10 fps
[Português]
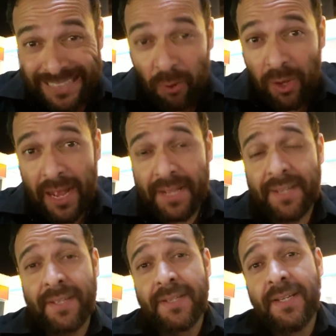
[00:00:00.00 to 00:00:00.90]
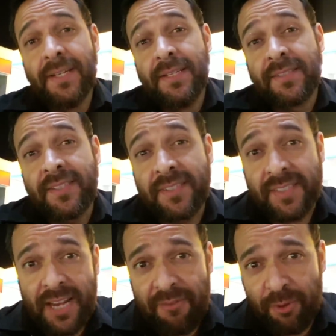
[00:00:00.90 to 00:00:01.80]
dá o like, se
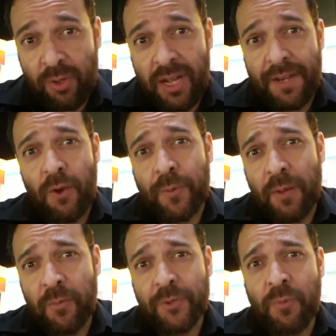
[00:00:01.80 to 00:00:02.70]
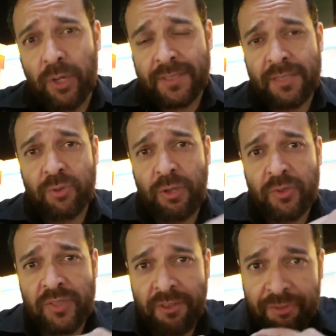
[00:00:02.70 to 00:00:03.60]
inscreve no canal que é muito importante,
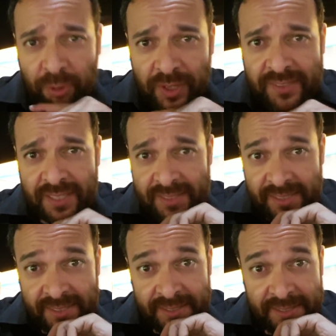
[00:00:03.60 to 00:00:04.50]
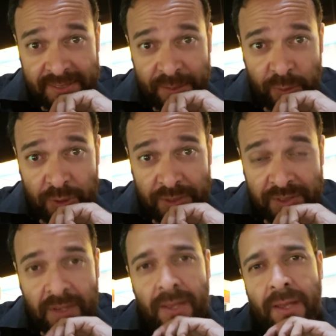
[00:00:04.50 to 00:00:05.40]
nosso desafio 365
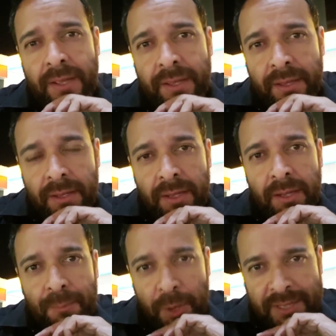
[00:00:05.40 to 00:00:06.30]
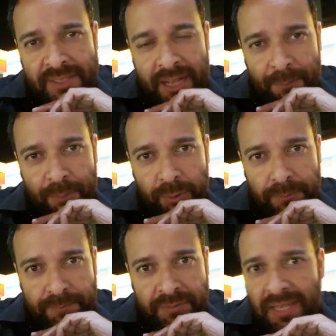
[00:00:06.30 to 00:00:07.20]
dias. Por exemplo,
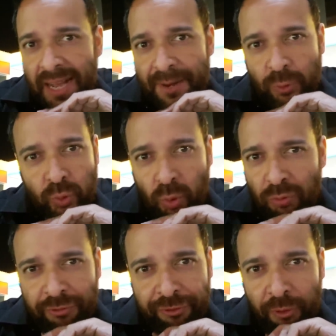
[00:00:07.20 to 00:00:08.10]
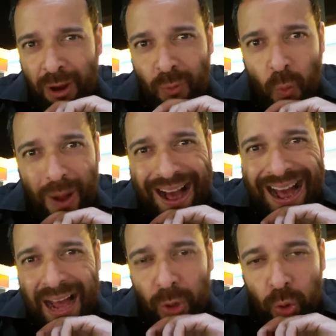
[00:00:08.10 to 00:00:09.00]
cara, eu tô num foco
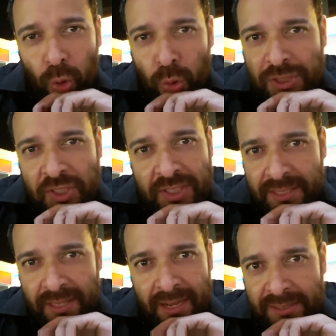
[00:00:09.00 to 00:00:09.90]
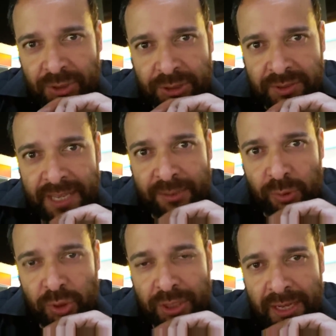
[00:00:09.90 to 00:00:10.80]
alucinante
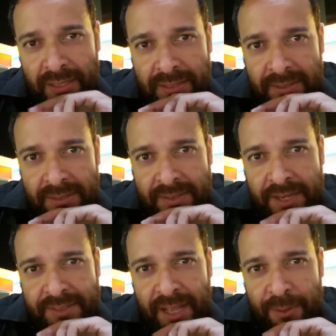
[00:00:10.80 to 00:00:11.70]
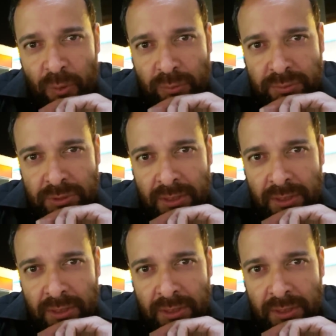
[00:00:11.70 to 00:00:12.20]
desde o dia 31